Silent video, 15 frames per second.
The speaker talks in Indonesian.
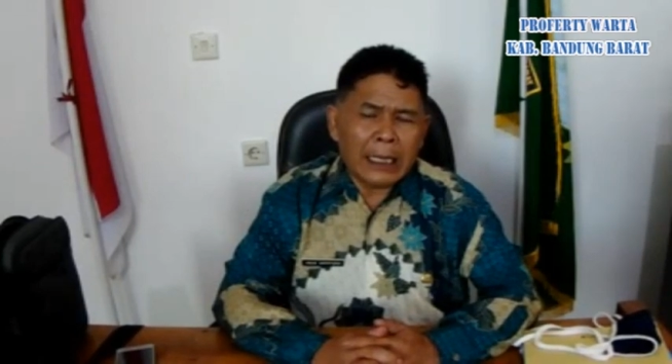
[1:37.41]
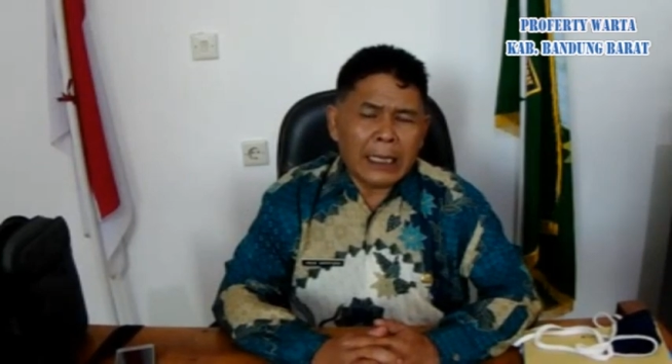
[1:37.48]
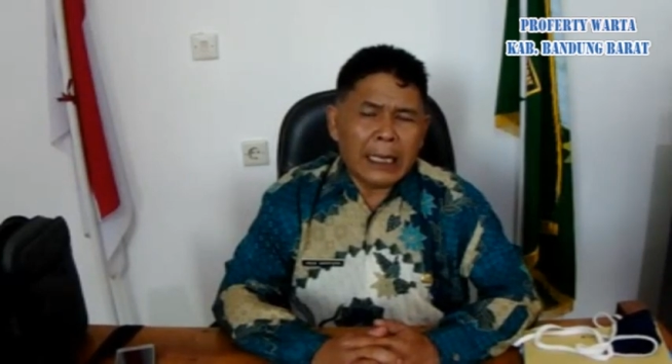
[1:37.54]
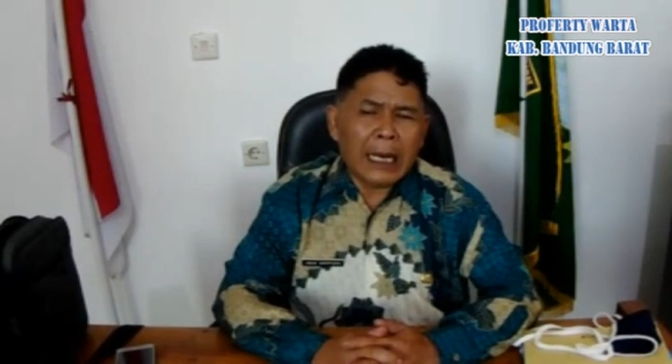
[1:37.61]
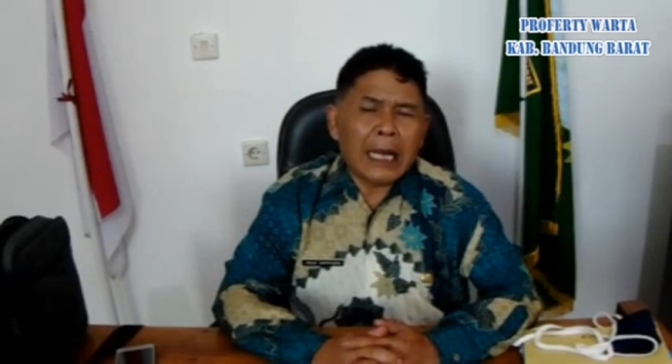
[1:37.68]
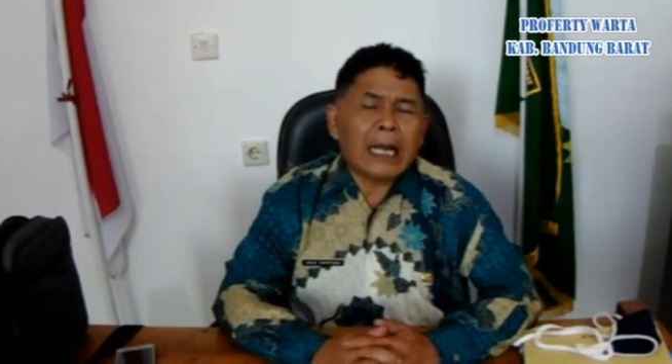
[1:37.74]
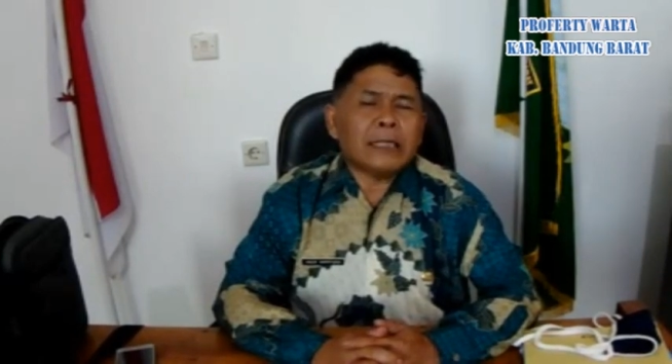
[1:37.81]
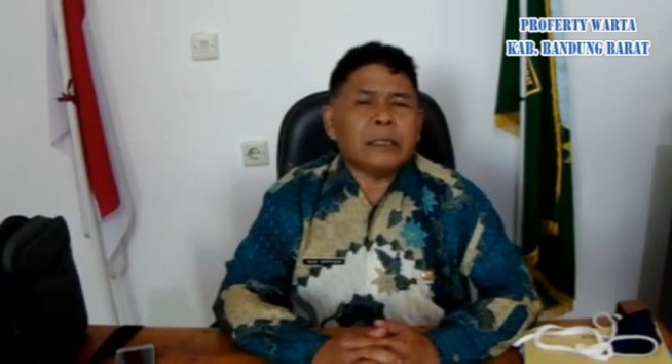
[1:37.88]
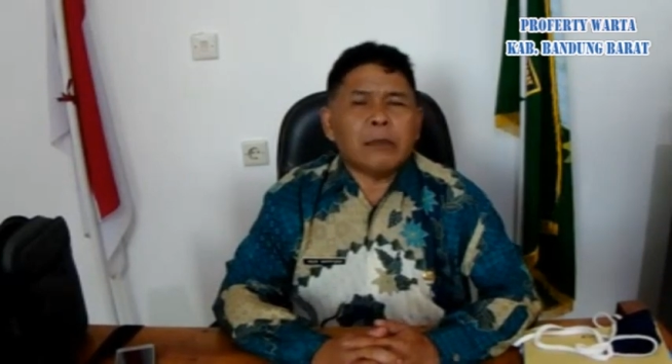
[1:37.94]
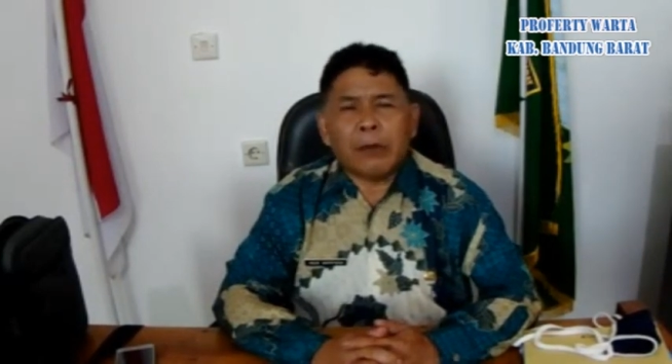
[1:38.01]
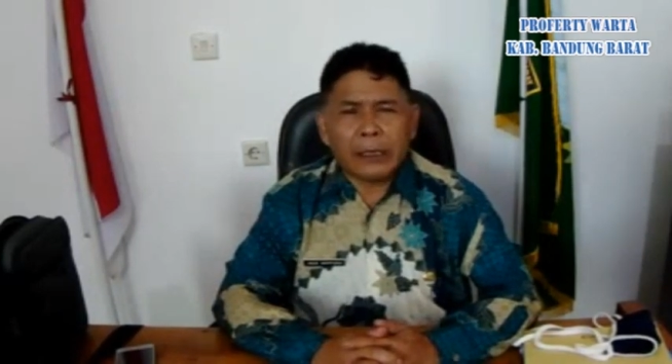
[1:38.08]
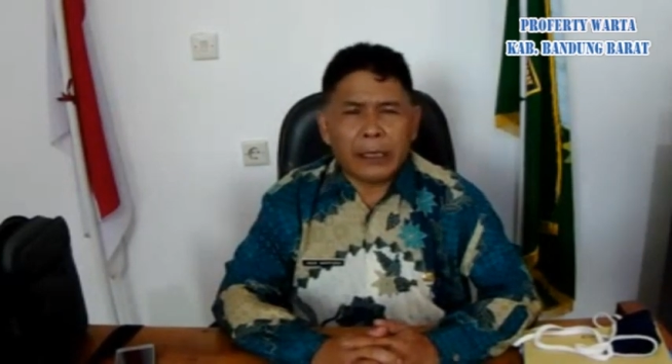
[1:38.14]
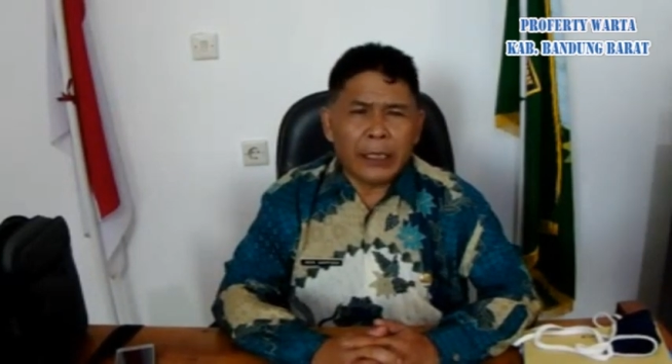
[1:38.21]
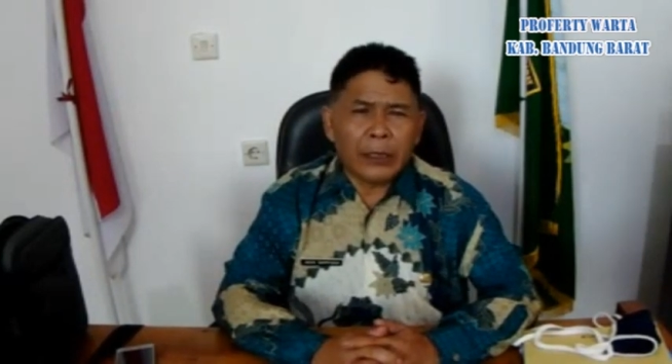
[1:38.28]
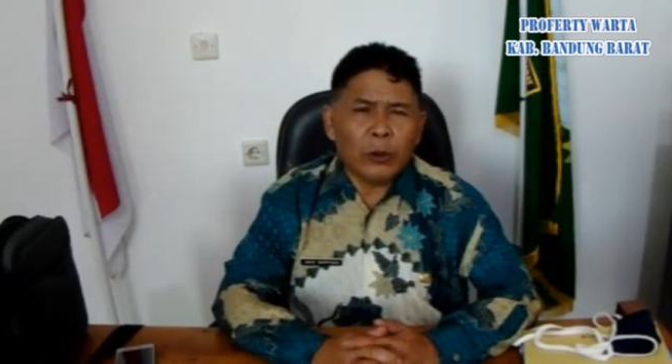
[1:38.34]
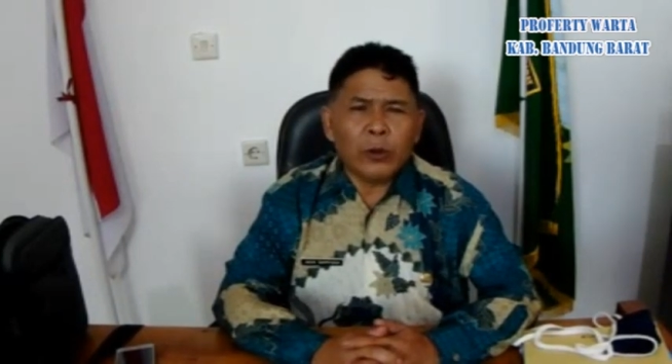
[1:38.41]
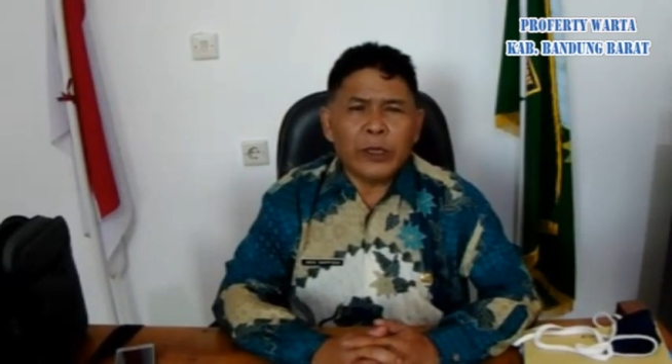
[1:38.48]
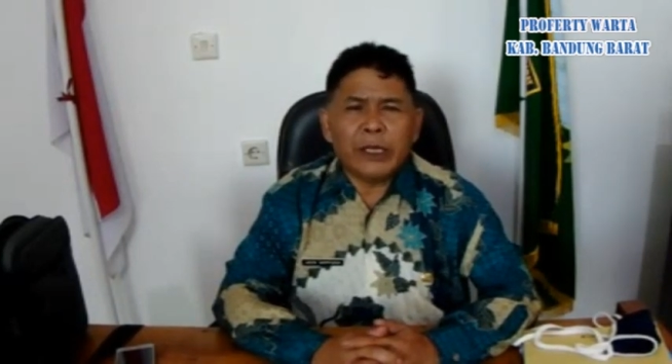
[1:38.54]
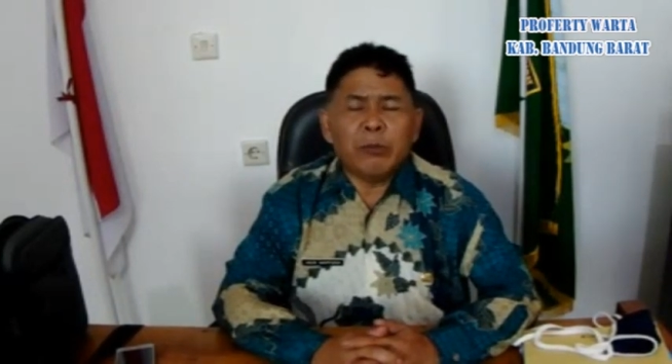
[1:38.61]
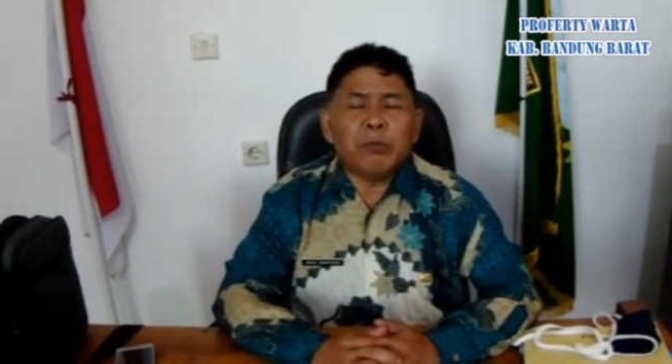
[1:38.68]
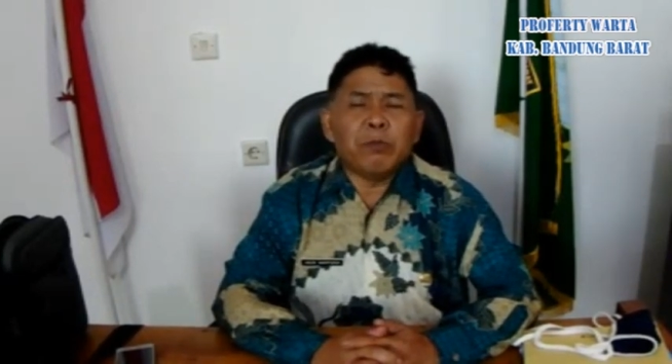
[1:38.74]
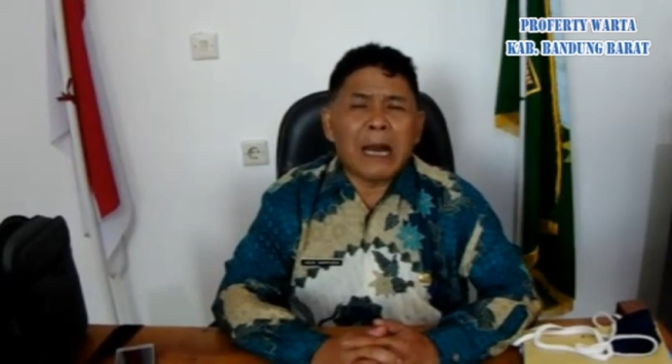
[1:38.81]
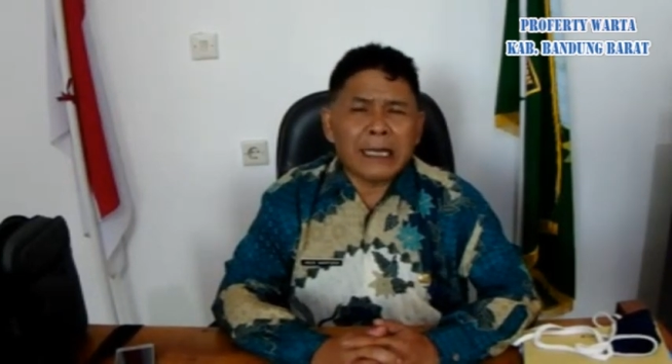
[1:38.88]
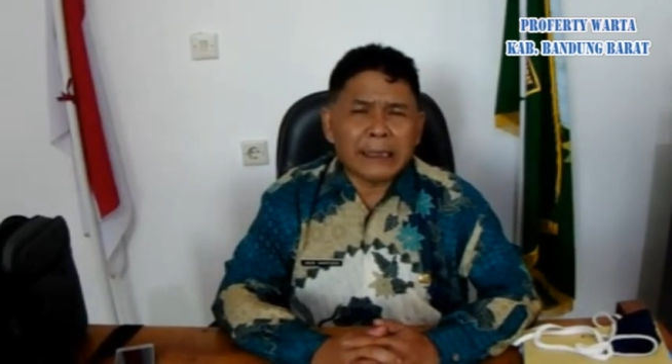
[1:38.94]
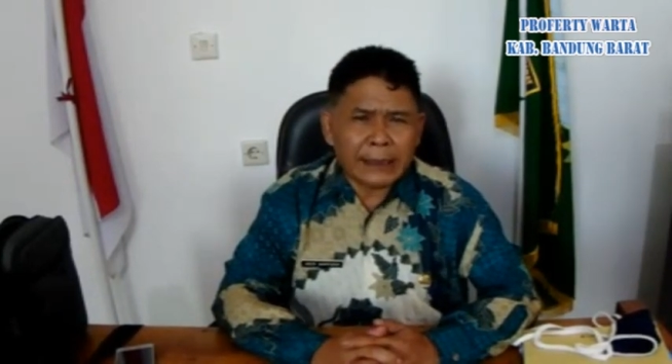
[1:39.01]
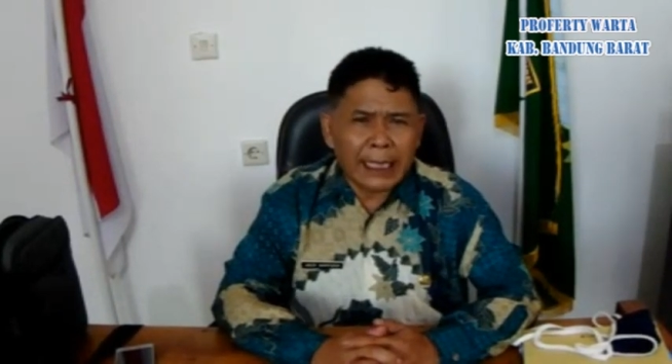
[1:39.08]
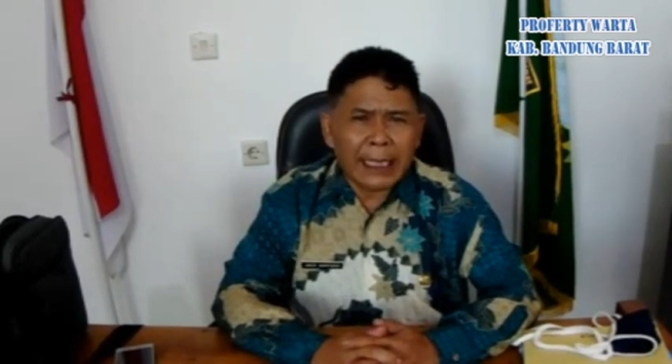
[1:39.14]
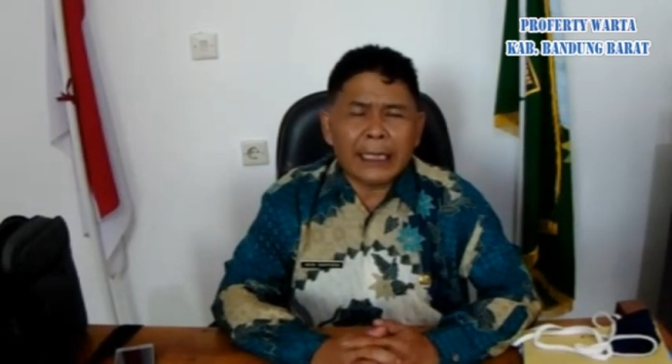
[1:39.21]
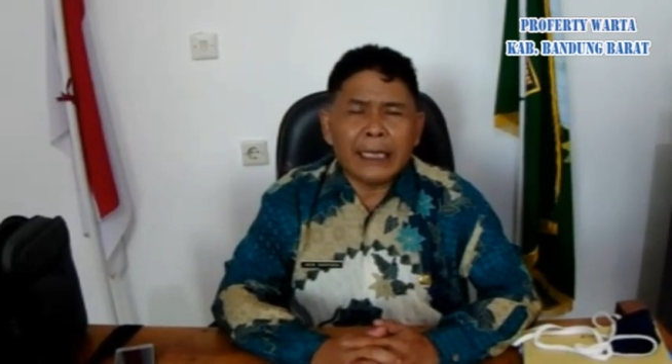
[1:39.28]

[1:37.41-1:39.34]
kendala hal seperti itu imbasnya